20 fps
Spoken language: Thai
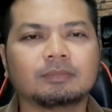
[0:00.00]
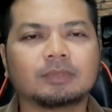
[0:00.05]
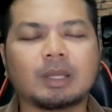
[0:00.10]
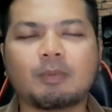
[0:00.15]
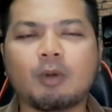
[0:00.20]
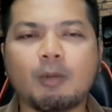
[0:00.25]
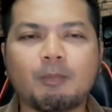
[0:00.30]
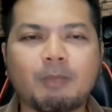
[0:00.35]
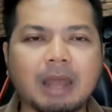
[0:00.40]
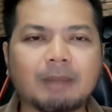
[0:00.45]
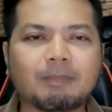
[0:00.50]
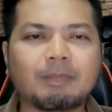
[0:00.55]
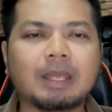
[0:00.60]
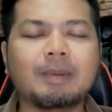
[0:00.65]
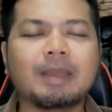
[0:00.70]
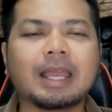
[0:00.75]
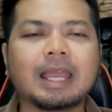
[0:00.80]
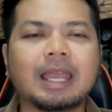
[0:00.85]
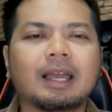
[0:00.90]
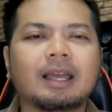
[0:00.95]
แต่พอแปด
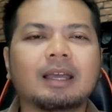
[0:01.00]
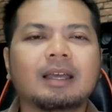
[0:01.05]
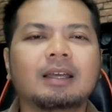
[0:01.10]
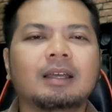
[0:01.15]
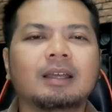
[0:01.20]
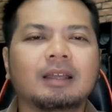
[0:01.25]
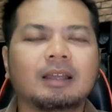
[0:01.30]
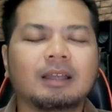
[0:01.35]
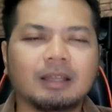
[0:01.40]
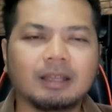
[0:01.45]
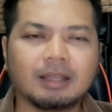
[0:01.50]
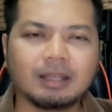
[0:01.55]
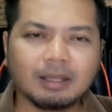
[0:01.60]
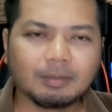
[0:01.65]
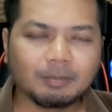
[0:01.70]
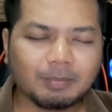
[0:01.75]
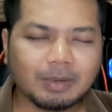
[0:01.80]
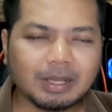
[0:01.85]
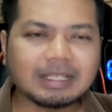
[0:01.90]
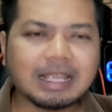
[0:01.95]
ปีเป็นไงฮะ
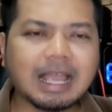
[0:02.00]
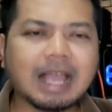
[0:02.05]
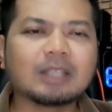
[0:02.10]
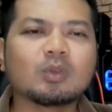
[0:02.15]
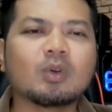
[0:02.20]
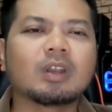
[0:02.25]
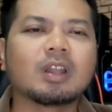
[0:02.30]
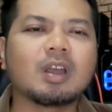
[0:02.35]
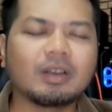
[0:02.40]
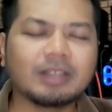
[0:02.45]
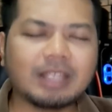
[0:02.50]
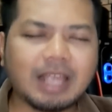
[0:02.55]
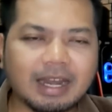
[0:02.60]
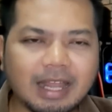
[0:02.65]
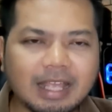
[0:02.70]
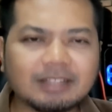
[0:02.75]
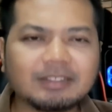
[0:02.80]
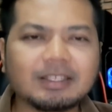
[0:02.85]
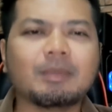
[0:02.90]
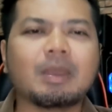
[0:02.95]
ประชาชนเขาก็อ
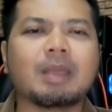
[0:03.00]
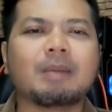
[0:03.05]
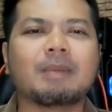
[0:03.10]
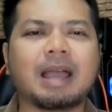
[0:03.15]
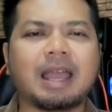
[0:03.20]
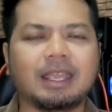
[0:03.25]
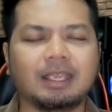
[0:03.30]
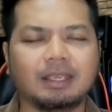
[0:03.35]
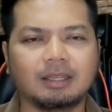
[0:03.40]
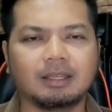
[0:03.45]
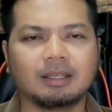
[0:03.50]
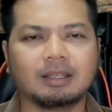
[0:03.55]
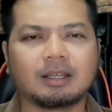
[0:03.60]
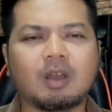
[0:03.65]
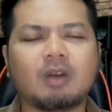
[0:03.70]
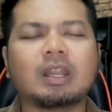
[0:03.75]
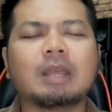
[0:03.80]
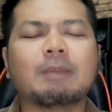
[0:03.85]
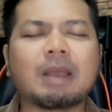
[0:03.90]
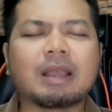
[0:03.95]
ยากได้สิ่งให
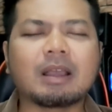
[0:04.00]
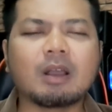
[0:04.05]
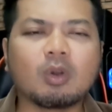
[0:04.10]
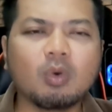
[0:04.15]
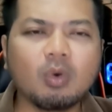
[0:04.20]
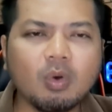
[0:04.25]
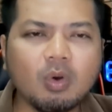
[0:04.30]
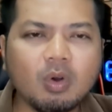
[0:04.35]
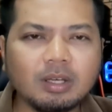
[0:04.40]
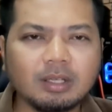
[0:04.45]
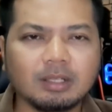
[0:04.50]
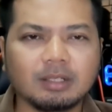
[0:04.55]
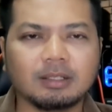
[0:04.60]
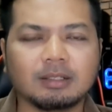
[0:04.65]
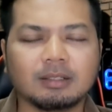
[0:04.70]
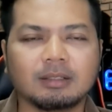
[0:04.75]
ม่ๆ เขาเลยไปกับคุณ